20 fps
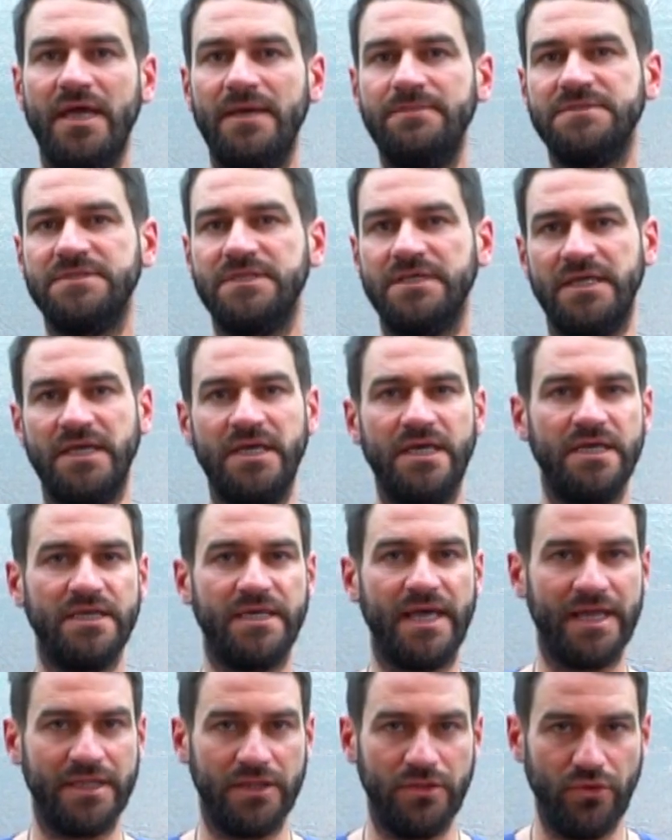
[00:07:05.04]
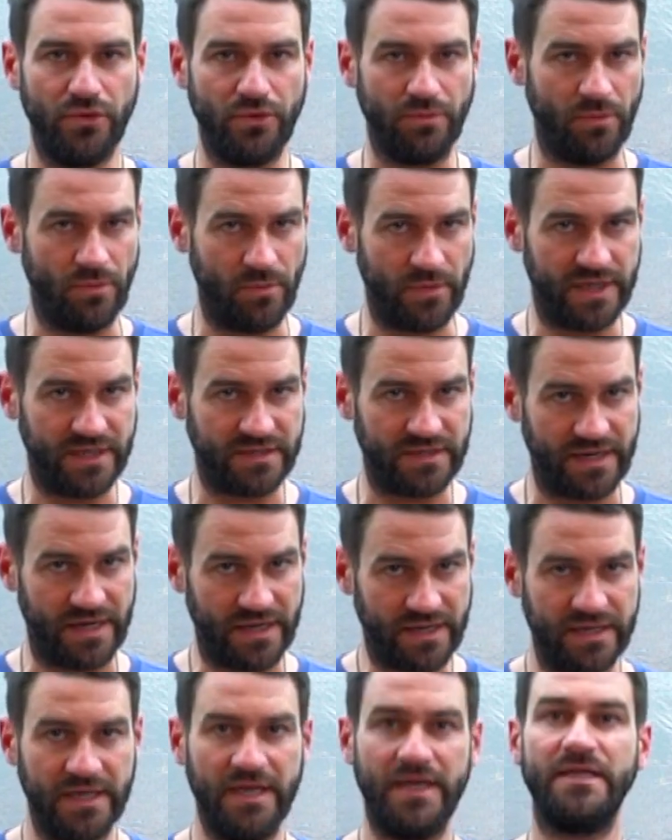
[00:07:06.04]
hepsini kendi yorumumu
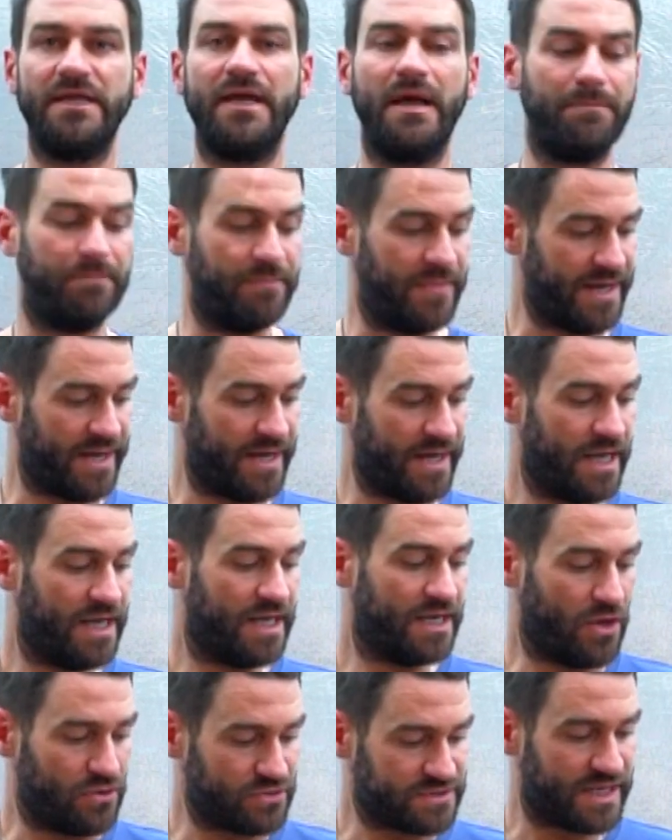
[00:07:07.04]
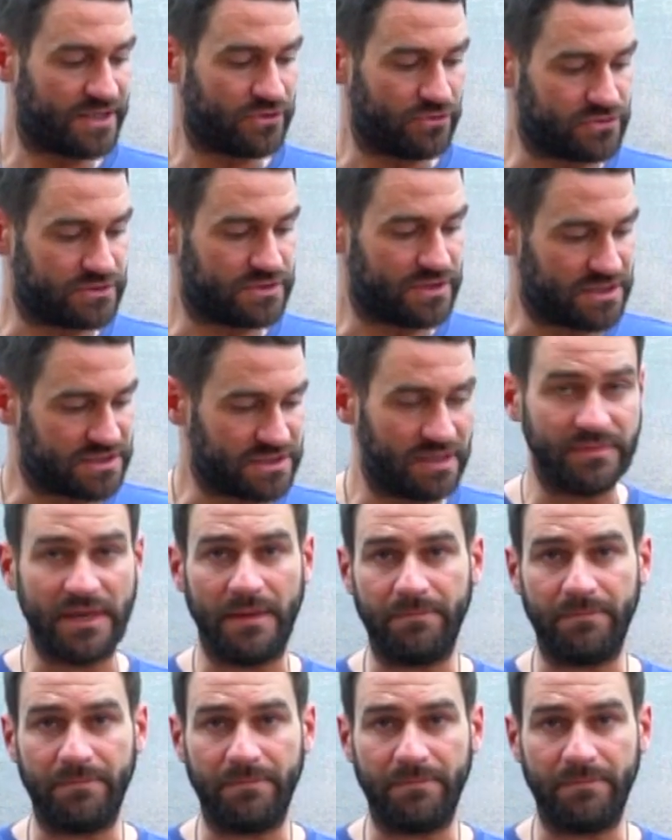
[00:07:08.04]
katarak yapmaya özen göstereceğim,